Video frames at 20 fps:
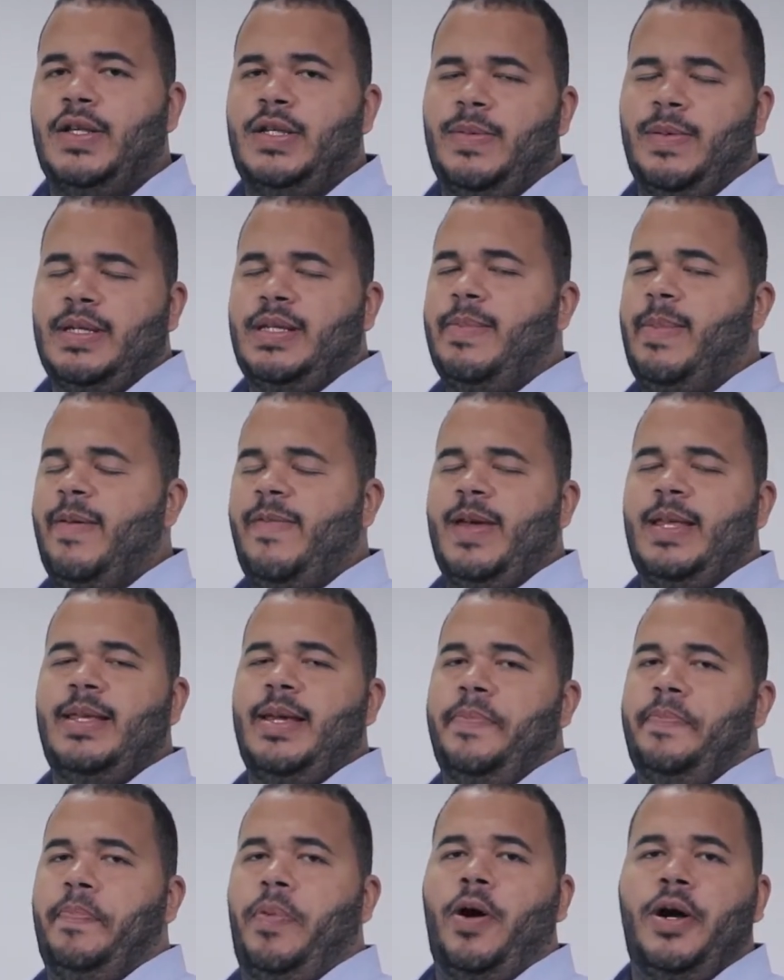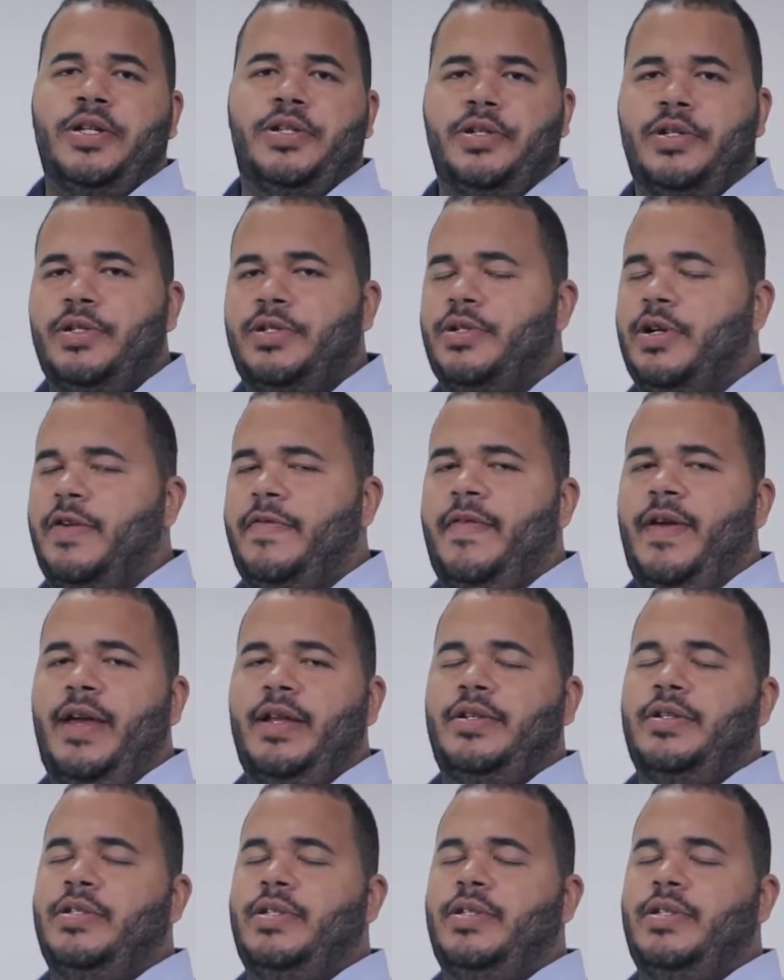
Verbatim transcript: Se você vai vender pote de sorvete,